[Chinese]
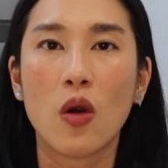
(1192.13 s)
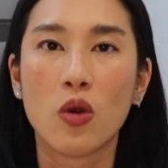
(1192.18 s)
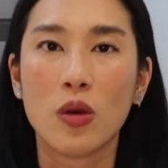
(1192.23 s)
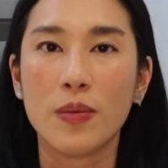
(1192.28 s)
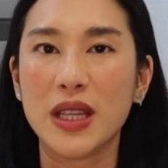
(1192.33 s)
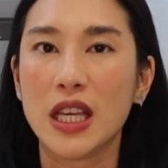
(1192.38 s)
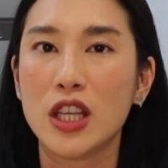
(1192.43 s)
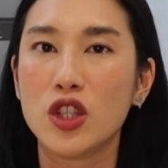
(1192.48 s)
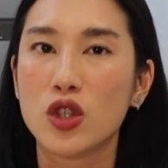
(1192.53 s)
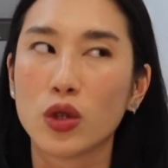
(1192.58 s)
我
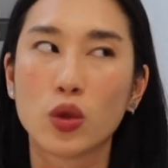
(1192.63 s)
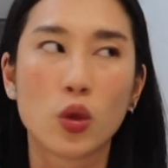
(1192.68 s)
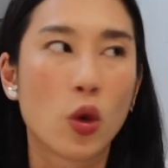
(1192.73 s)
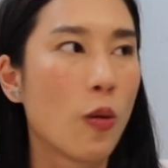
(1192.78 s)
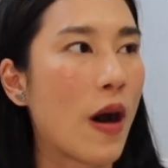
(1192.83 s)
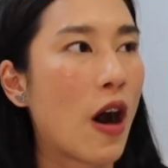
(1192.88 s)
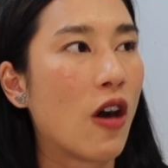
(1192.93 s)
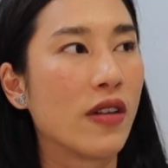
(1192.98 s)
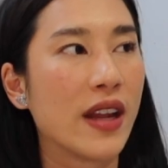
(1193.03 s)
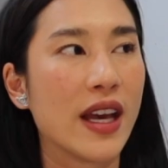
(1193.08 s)
明天就要多
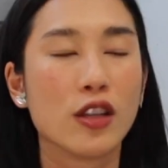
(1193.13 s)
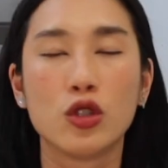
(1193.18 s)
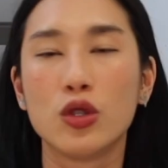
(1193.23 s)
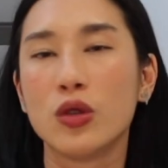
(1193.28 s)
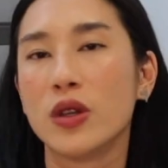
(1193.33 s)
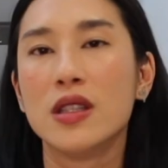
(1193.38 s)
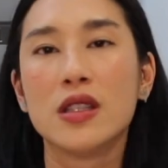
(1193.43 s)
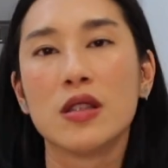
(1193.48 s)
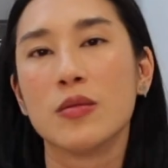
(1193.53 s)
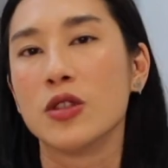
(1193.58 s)
跑两
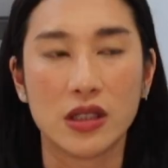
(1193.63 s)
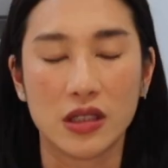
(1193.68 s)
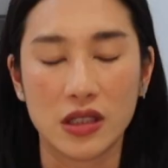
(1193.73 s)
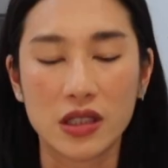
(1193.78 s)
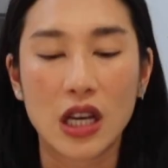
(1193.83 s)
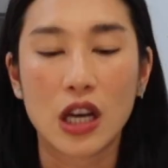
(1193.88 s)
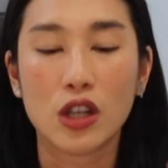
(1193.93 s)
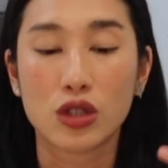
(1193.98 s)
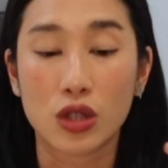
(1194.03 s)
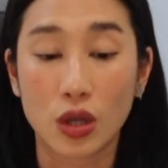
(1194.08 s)
圈什么？只是
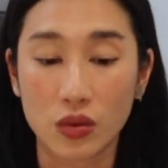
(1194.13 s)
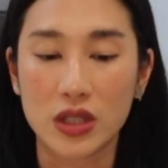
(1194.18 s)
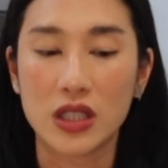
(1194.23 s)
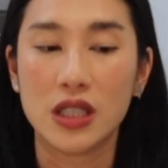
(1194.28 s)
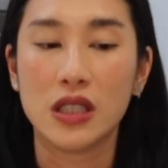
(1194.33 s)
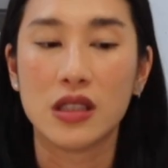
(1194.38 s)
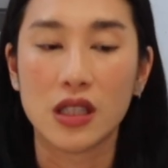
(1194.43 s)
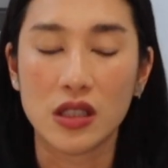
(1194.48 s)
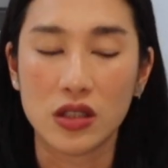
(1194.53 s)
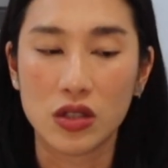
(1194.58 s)
想要重
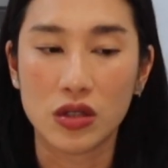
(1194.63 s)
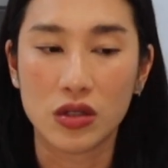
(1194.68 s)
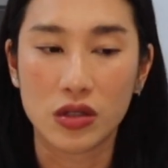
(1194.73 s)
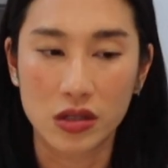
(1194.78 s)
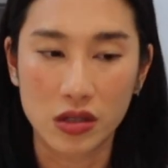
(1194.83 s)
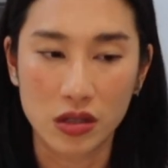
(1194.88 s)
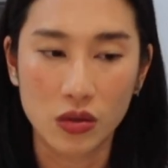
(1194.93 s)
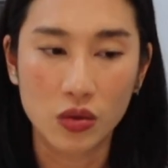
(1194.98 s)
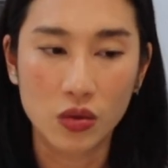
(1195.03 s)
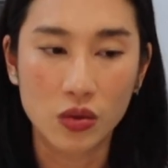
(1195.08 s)
新认识
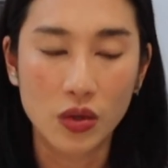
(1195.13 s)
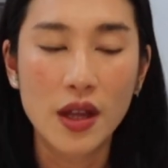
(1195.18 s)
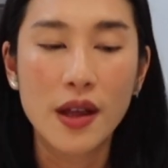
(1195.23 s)
食物。